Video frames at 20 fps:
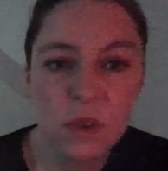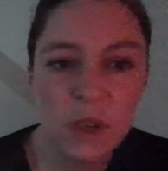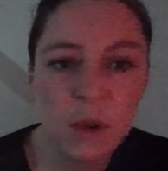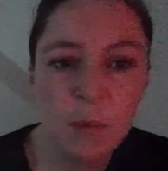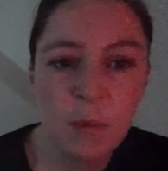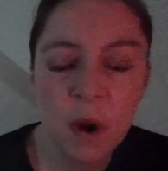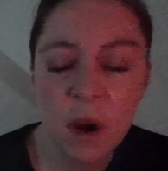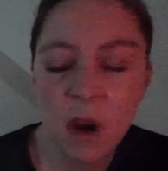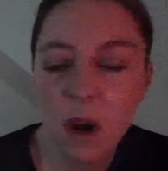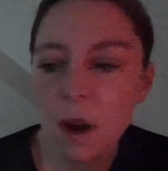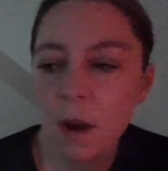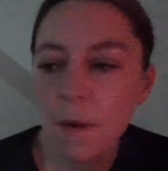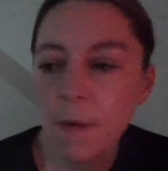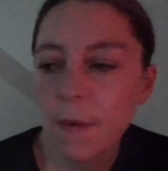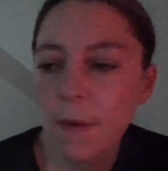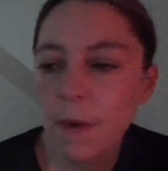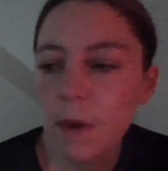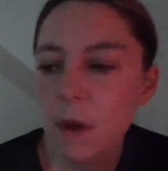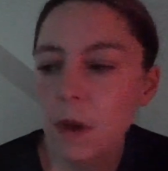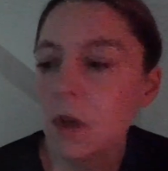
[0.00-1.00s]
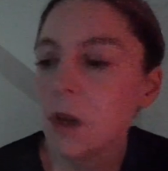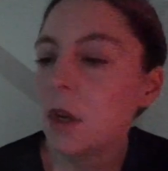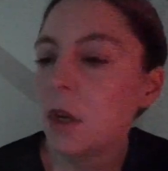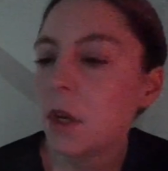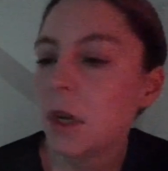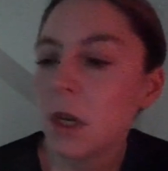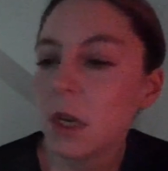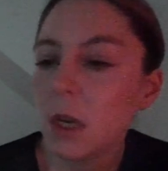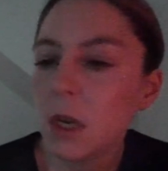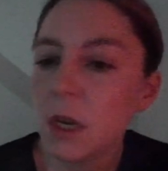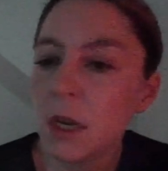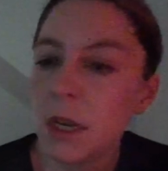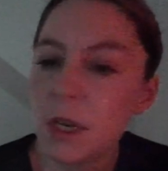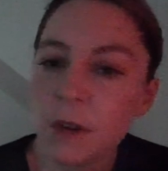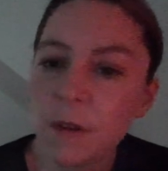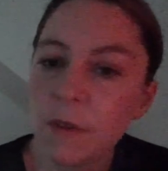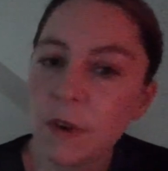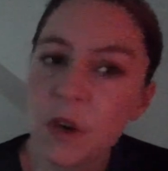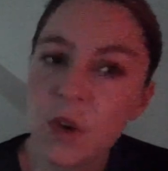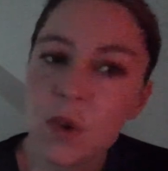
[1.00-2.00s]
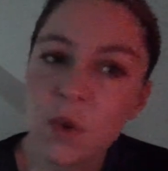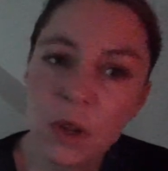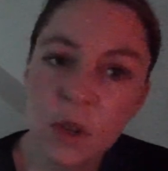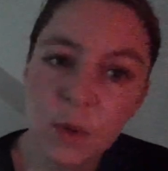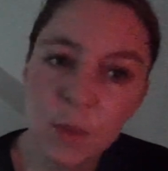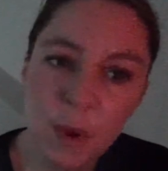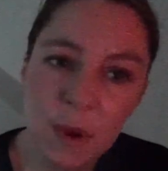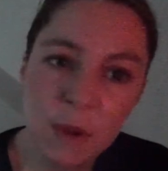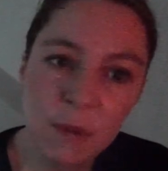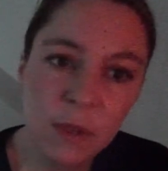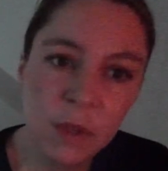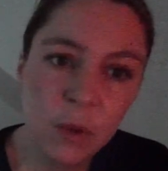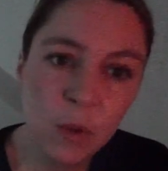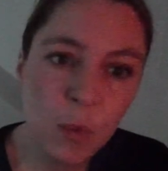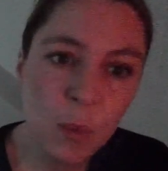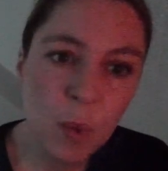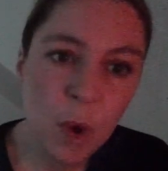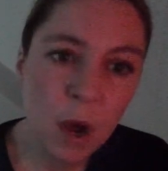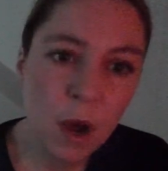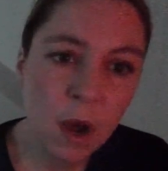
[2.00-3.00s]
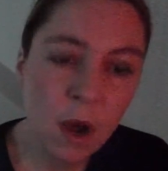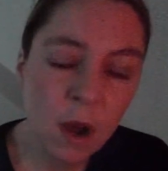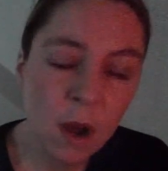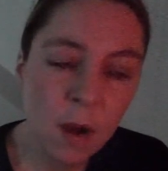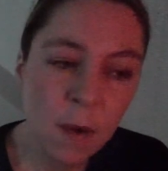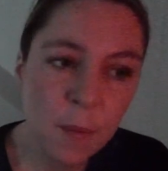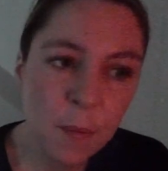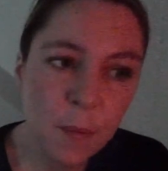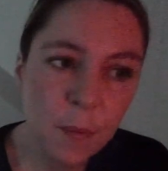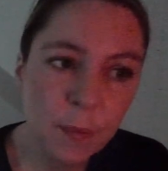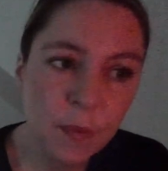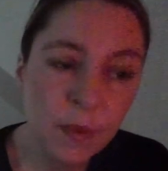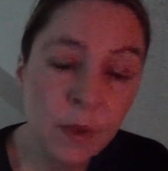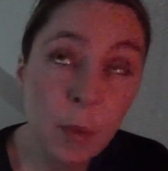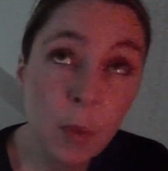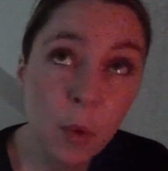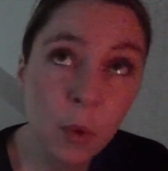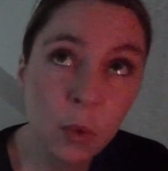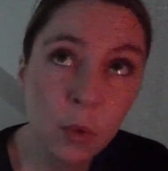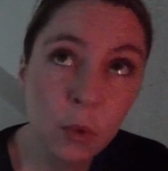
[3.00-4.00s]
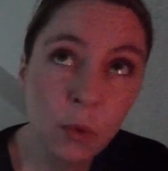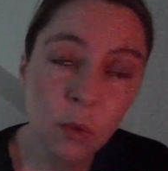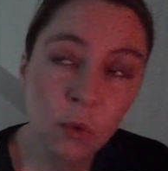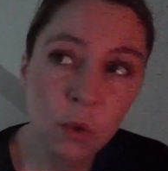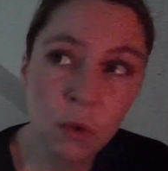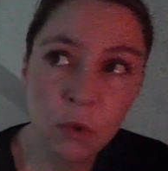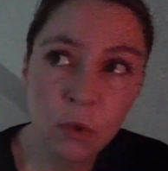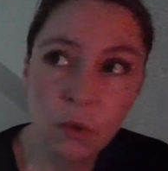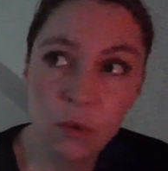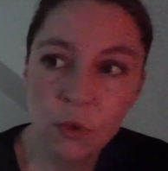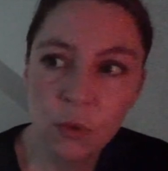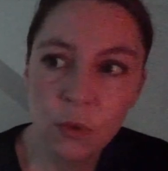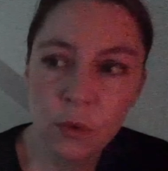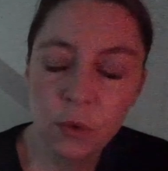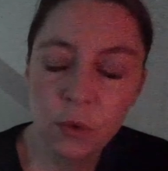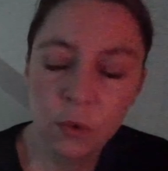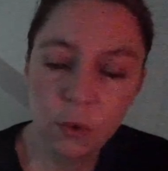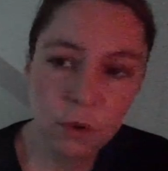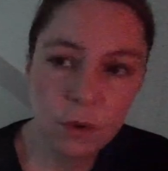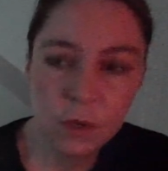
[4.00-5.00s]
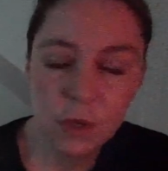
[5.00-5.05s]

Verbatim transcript: J'ai pas j'ai fait le choix dans ma vie de pas dépendre de ce genre de choses.